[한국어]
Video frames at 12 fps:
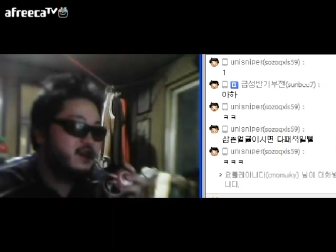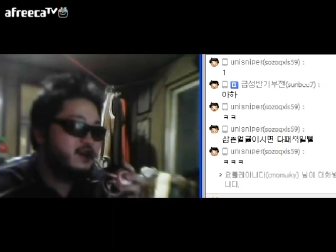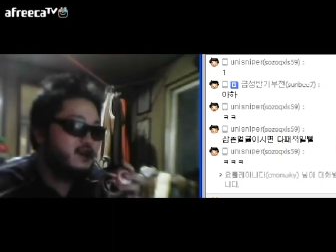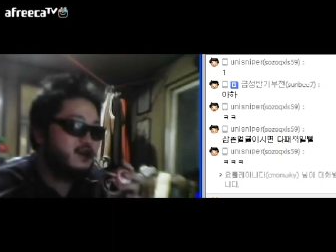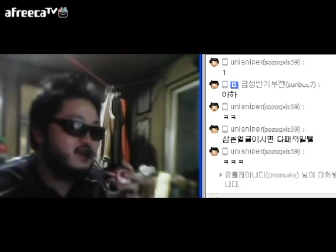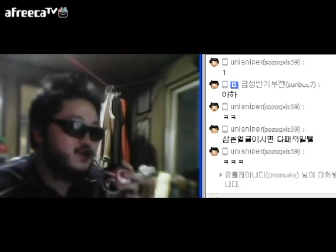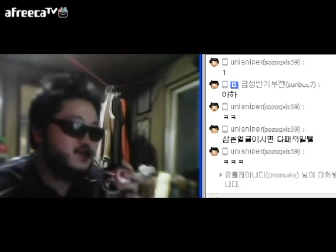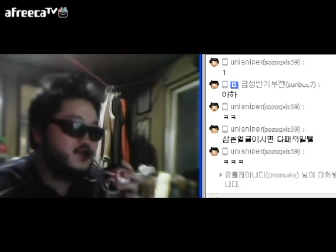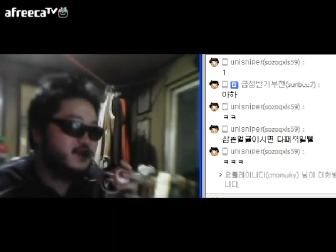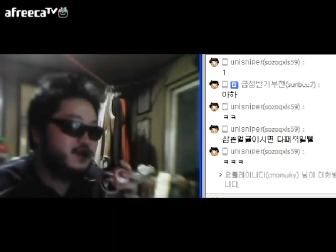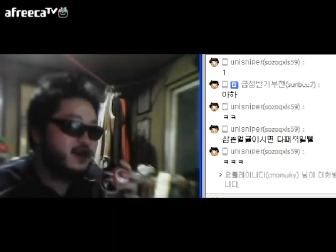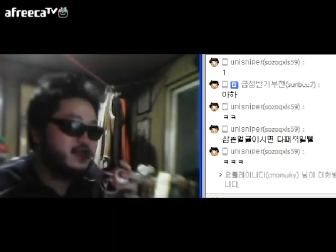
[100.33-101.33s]
어
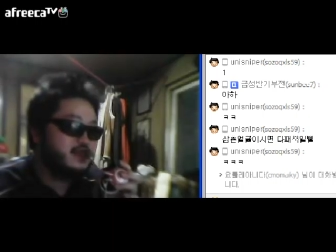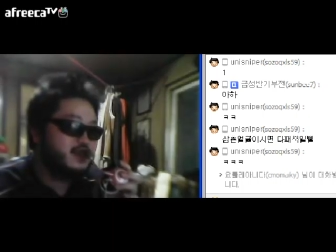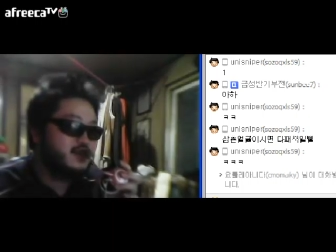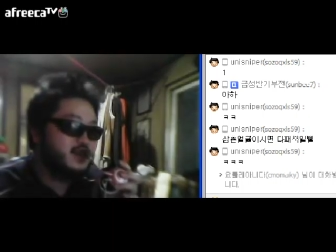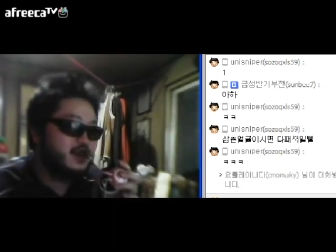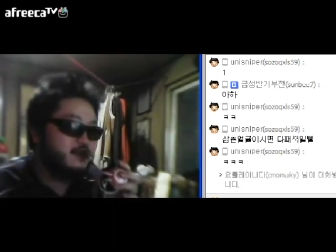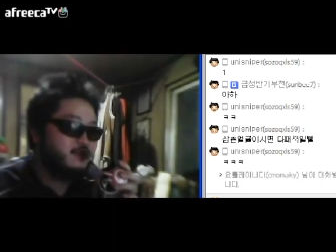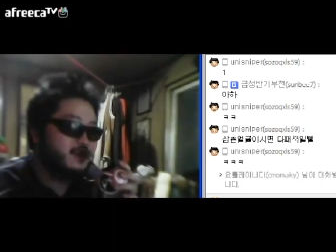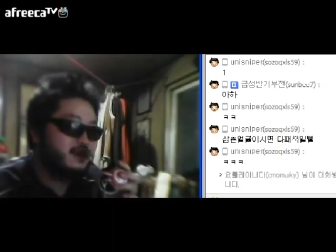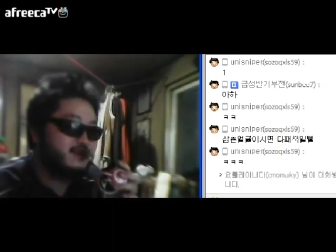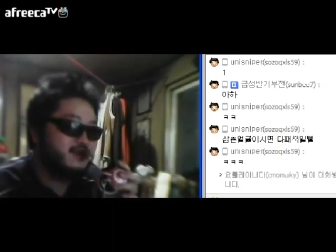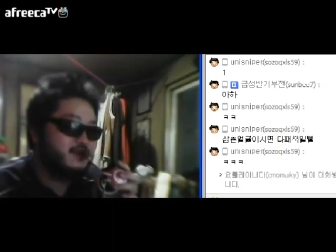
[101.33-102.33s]
추천과 즐겨찾기
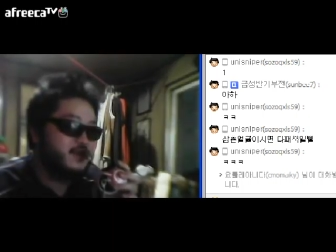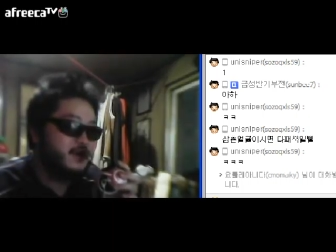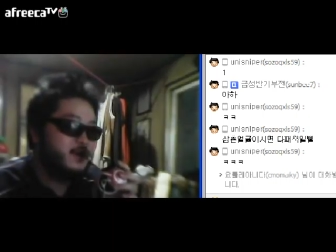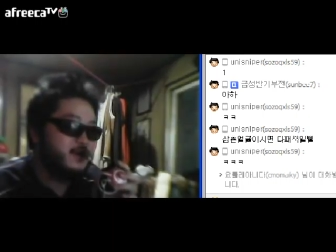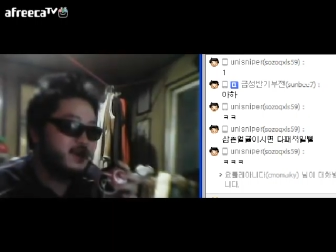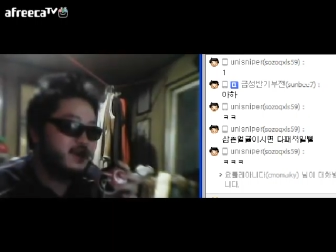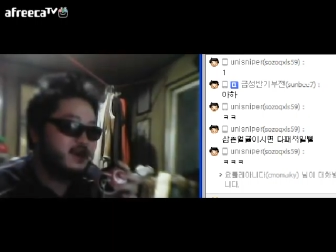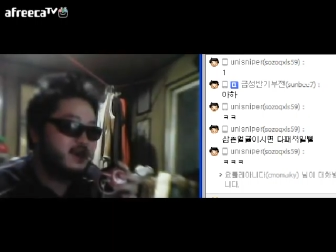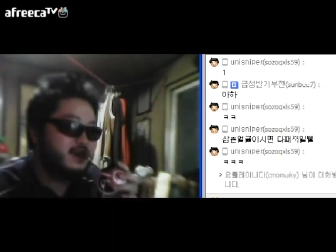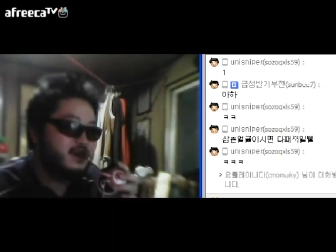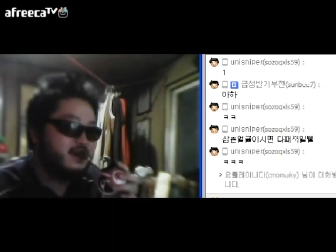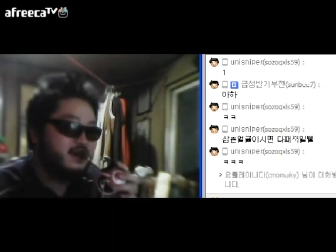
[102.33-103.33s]
부탁드리고요
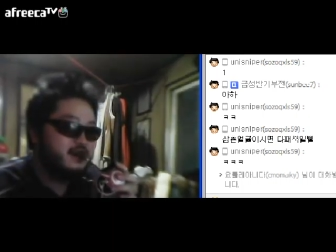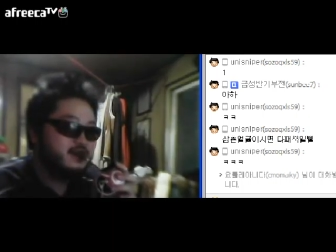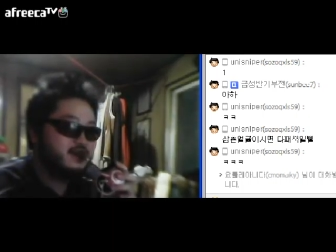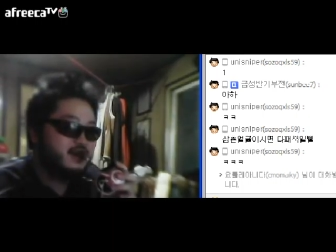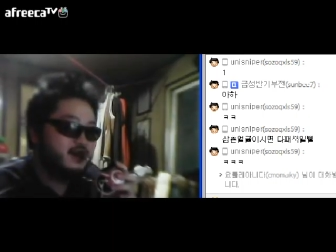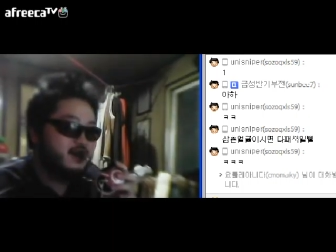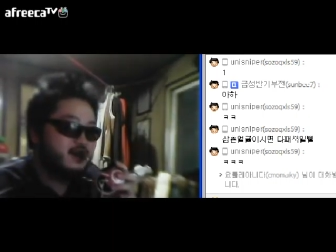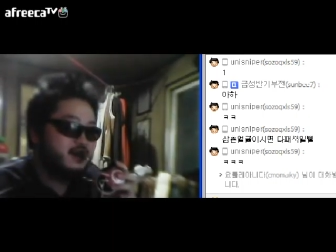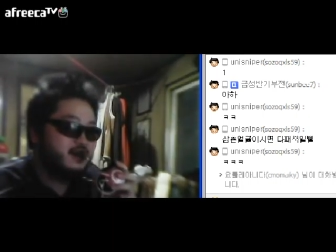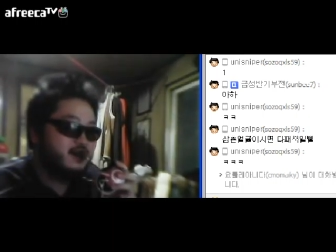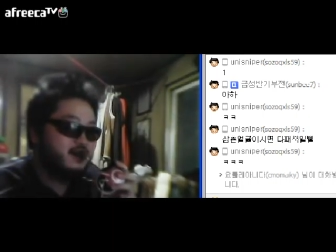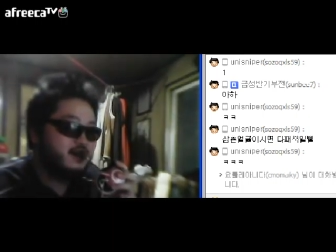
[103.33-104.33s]
예
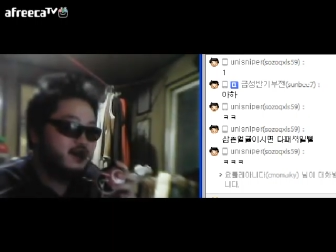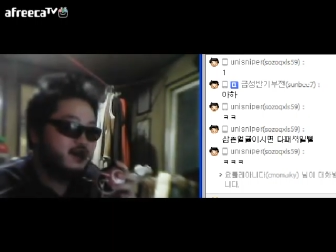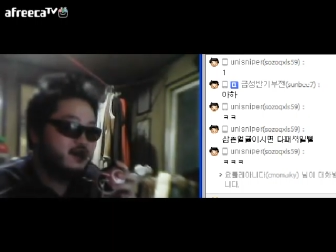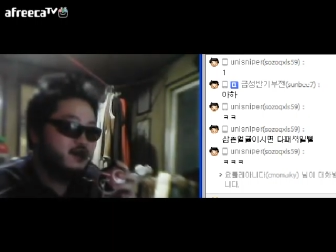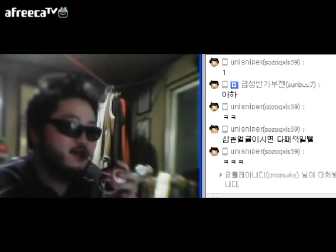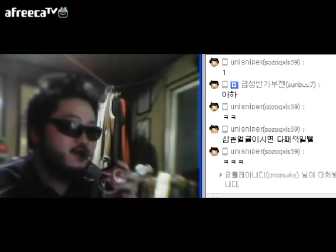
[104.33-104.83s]
자